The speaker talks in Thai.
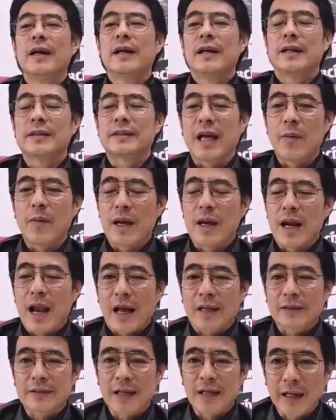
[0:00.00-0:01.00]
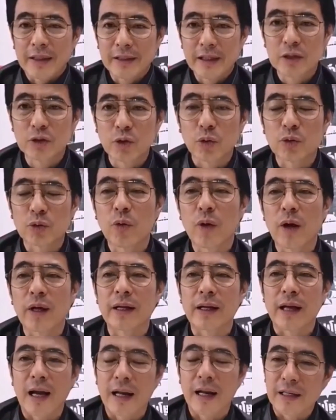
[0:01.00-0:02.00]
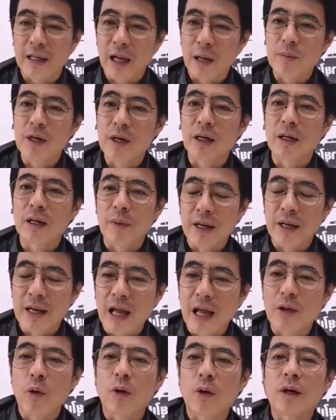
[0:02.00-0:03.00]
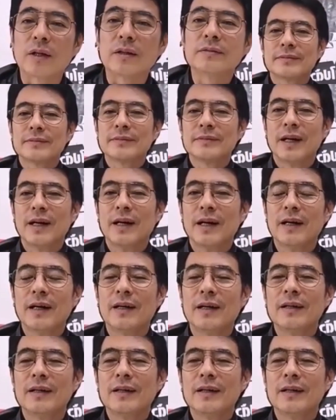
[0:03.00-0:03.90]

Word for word: และใช้เวลาสั้นที่สุดด้วยในการเล่นการเมืองและเป็นนายกอ่ะเออ